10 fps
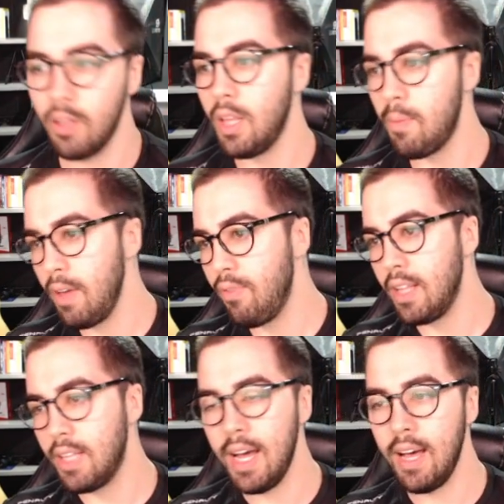Também vai
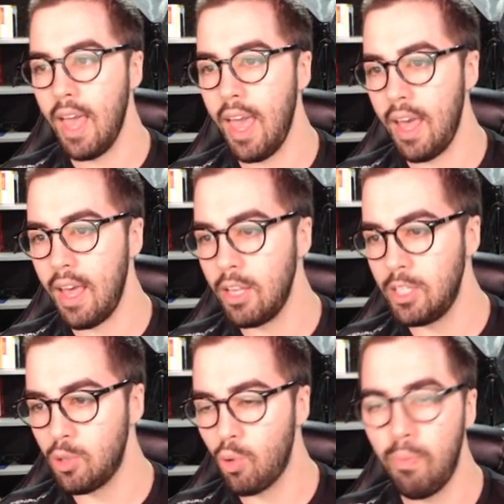estar tá, é,
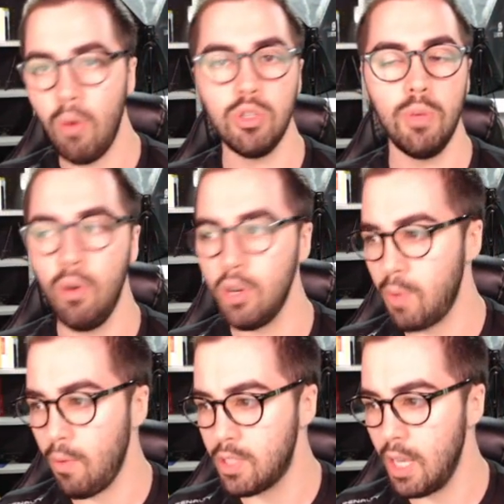esses cupons de bônus
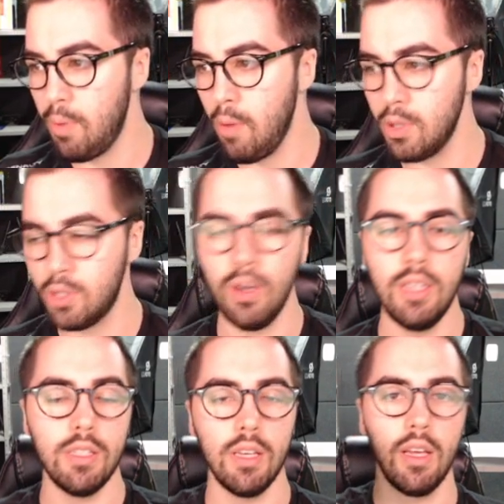para você e
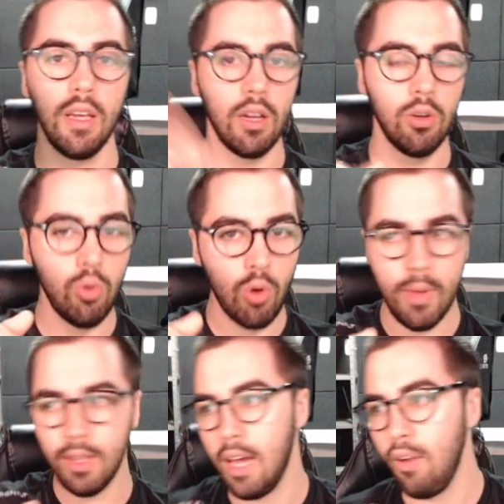promoções no
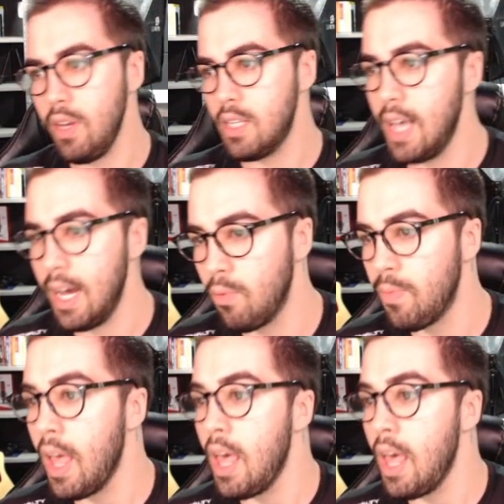comentário fixado.